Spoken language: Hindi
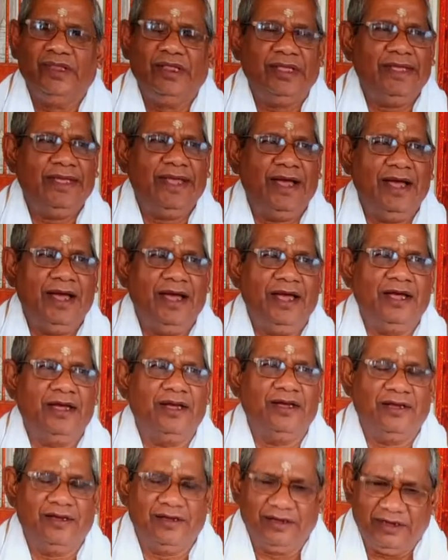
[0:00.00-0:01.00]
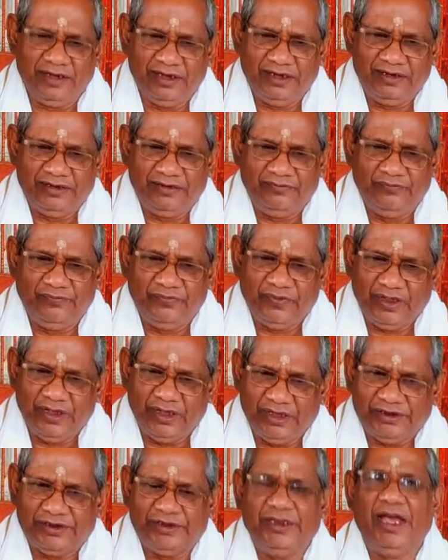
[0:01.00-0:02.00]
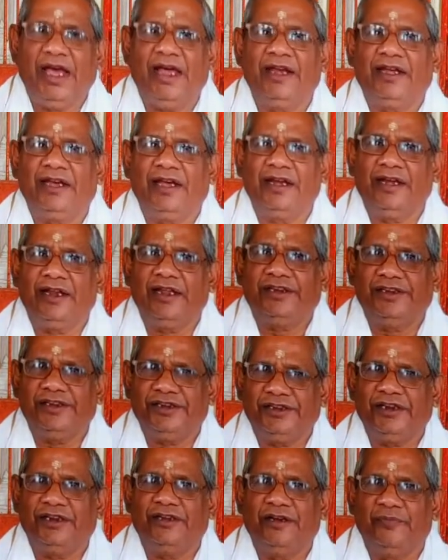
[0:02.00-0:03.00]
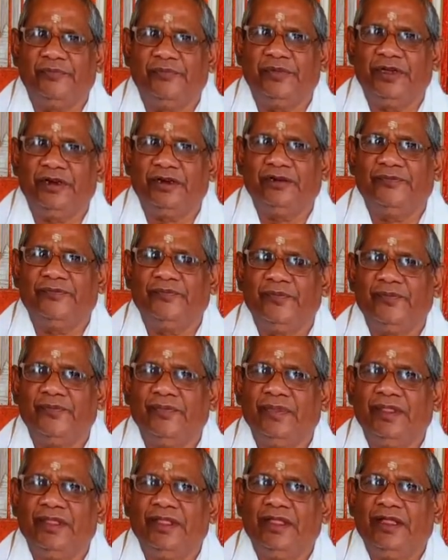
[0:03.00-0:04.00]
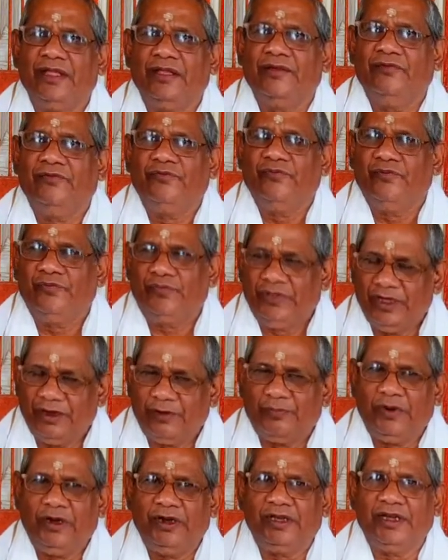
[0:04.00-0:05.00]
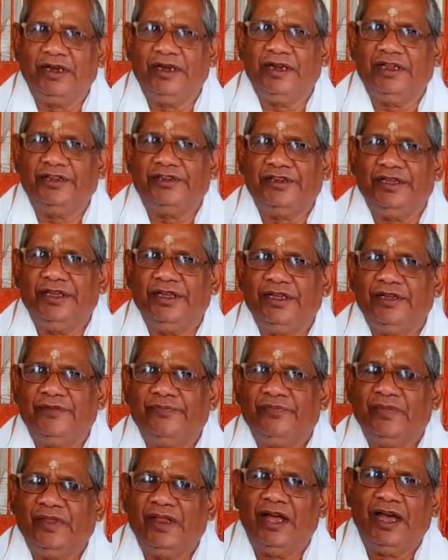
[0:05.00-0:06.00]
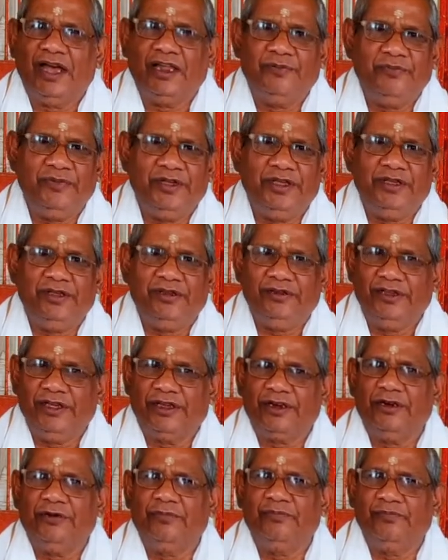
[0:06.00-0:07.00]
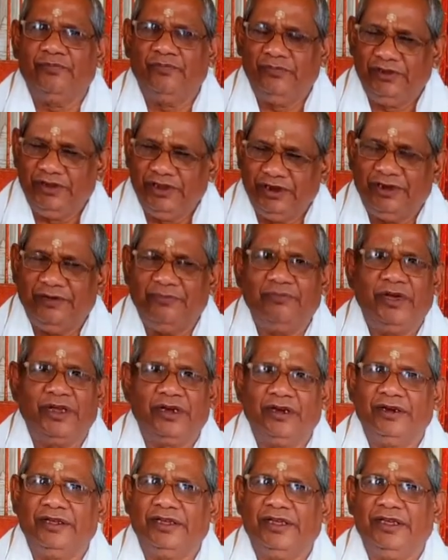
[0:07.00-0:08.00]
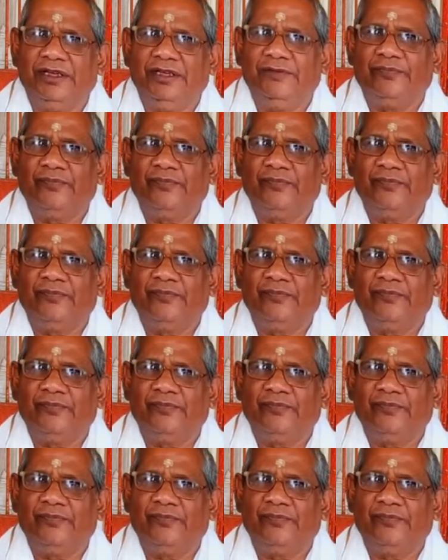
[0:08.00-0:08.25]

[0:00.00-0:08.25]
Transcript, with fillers: यहाँ स्नान करने से संगम पर तर्पण करने से आदमी जन्म जन्म मरण के